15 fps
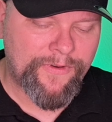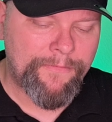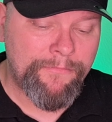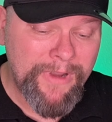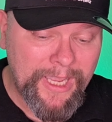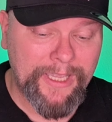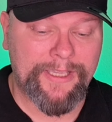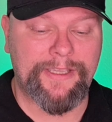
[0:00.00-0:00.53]
ist für
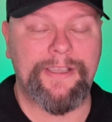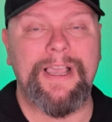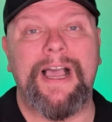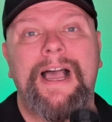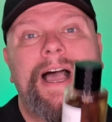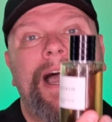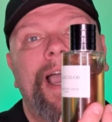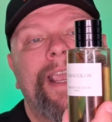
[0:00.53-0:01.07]
mich
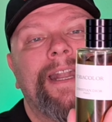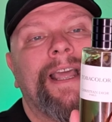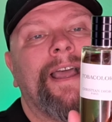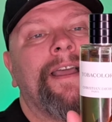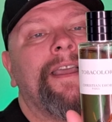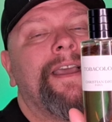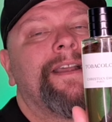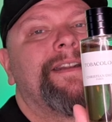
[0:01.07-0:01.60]

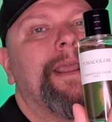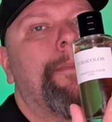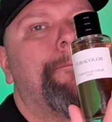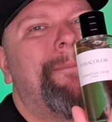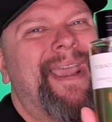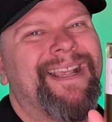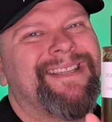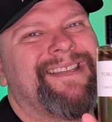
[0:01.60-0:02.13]
einer der
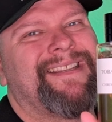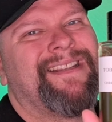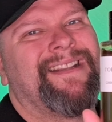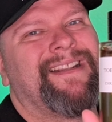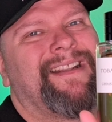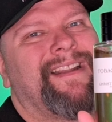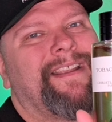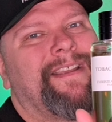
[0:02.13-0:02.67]

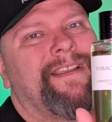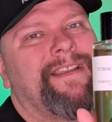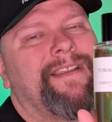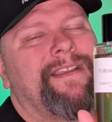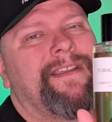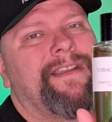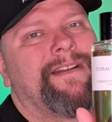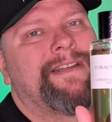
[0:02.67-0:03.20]
besten
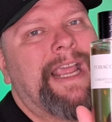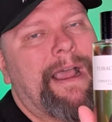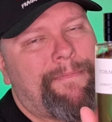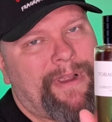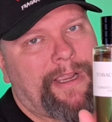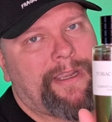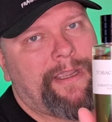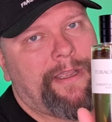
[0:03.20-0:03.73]

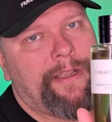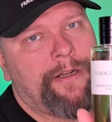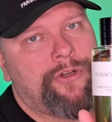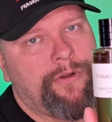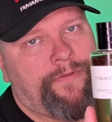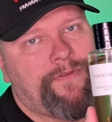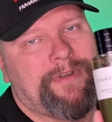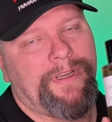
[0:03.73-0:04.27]

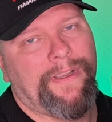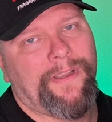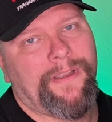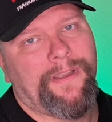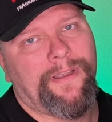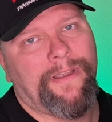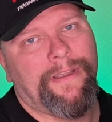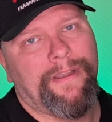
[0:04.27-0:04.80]
Tabakdüfte,
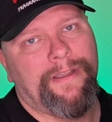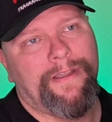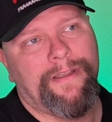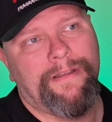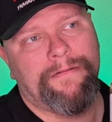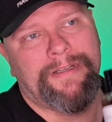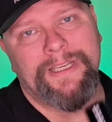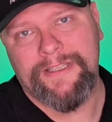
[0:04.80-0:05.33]

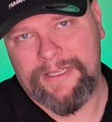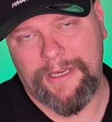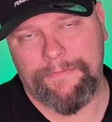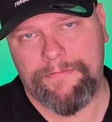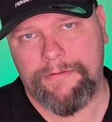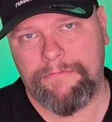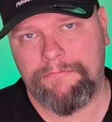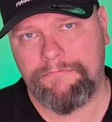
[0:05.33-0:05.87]
die es
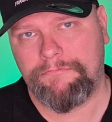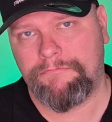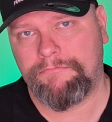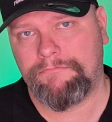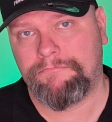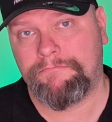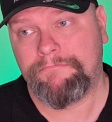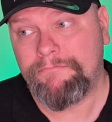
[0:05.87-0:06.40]
gibt.
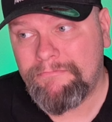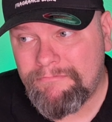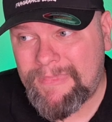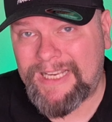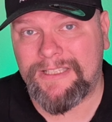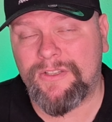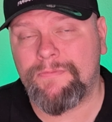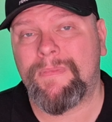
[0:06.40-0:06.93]

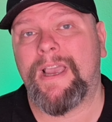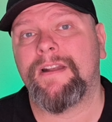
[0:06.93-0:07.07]
Das ist